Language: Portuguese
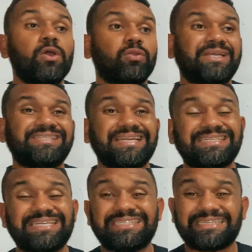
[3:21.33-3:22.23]
na
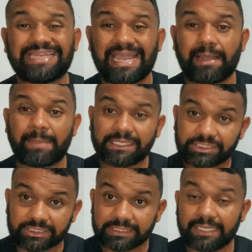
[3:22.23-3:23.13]
estradinha de terra
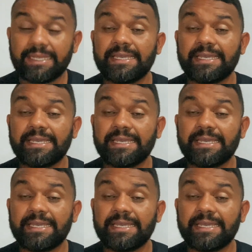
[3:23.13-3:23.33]
batida.